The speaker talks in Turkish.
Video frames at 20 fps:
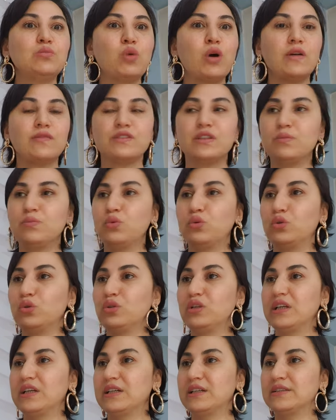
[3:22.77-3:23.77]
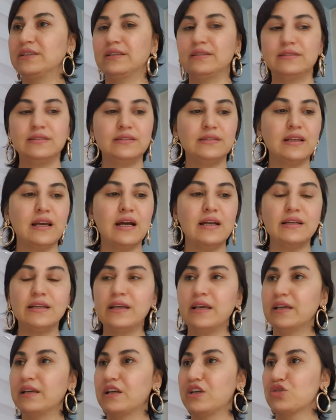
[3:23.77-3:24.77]
Bu hafta bunu dikkat edin değerli
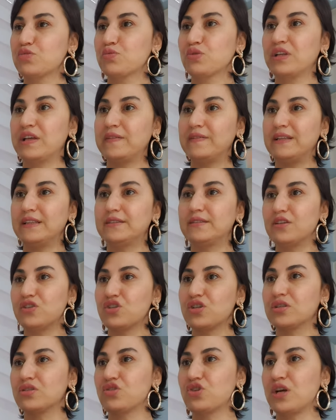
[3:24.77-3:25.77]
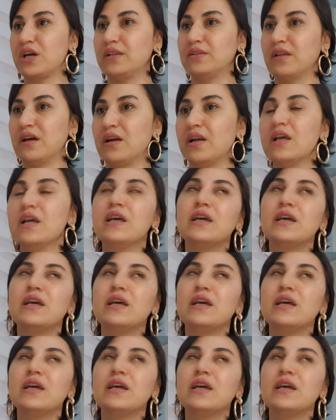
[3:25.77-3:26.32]
yengeç bu devlette çalışanlar